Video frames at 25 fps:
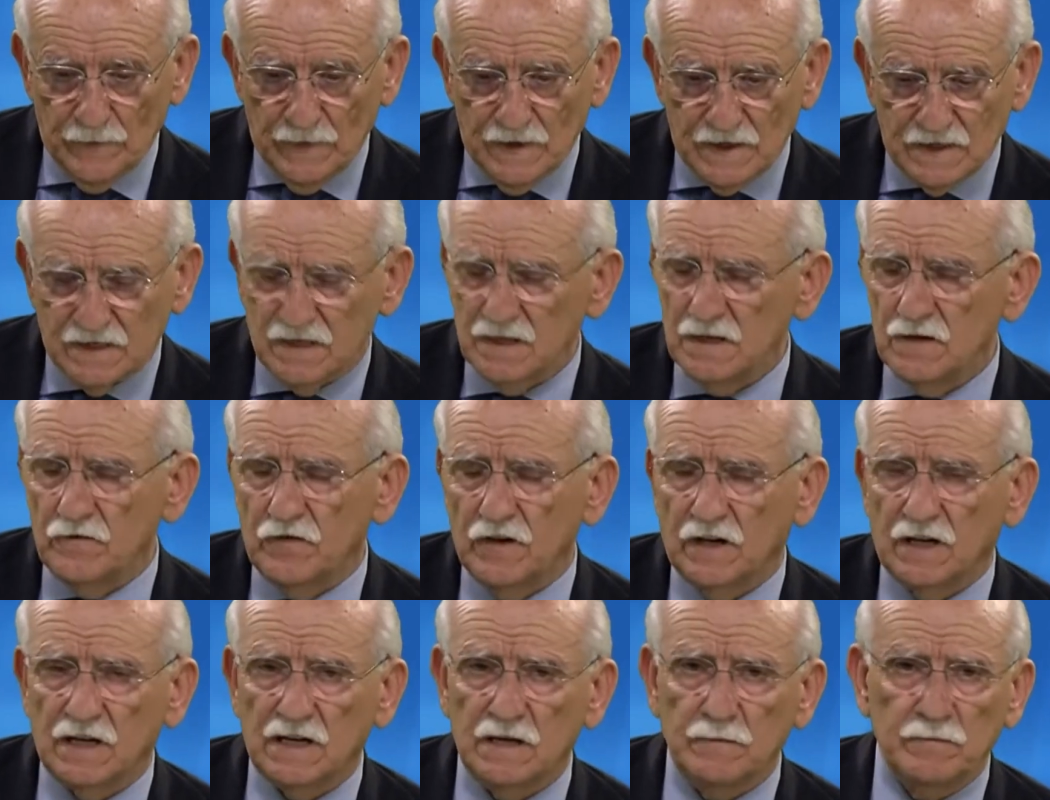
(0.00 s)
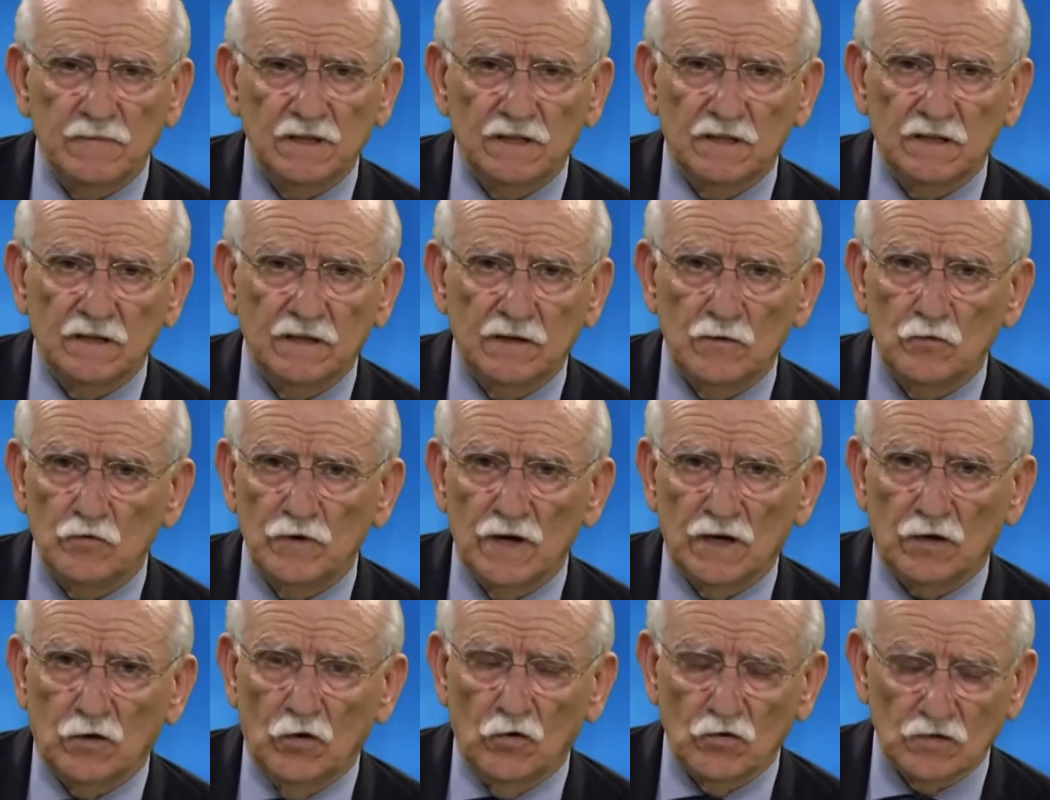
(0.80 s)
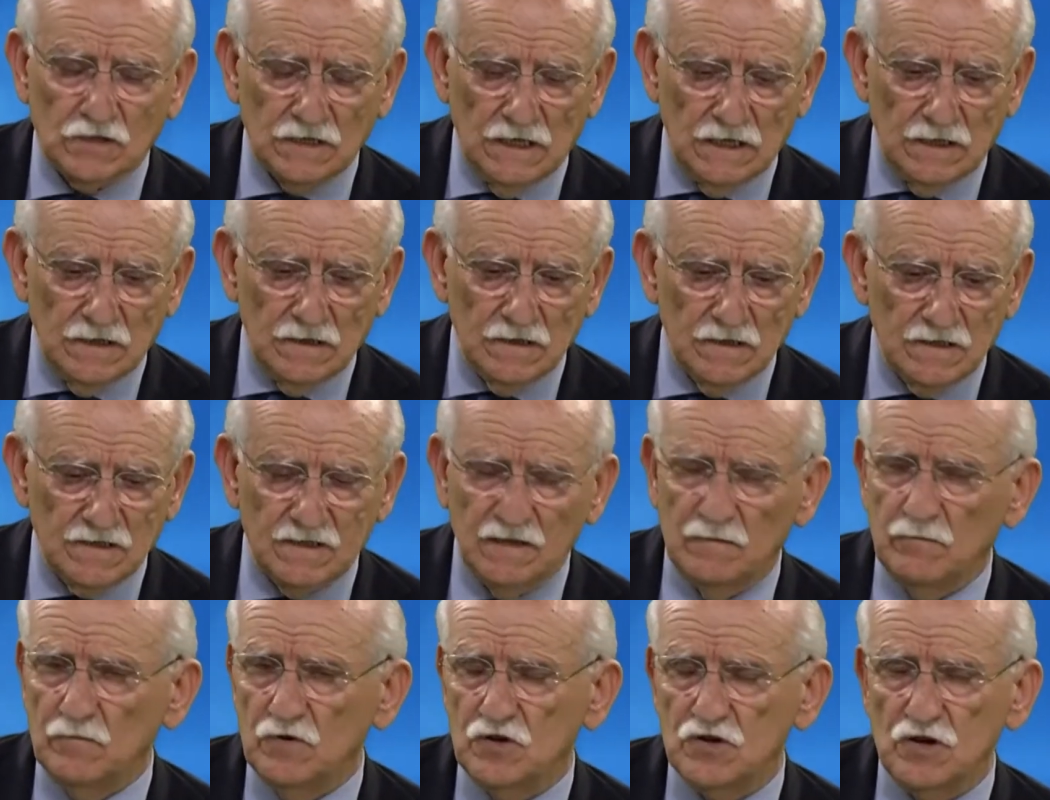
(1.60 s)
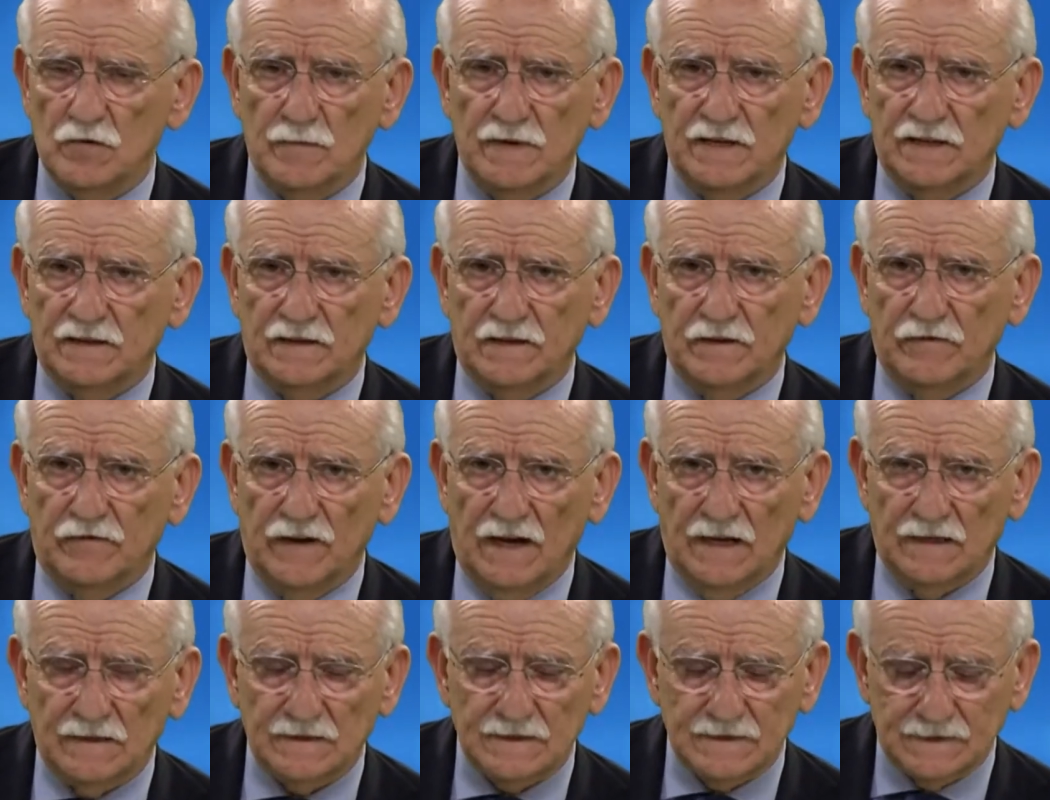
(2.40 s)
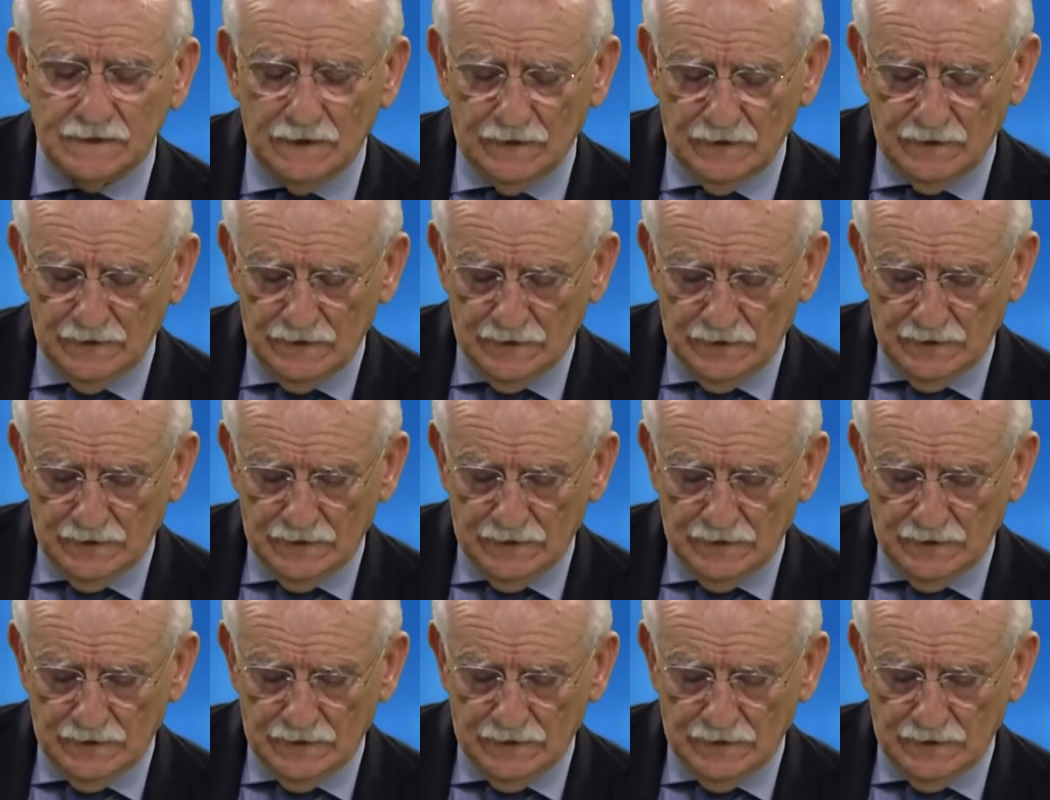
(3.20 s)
significherebbe dire una cosa semplicemente falsa,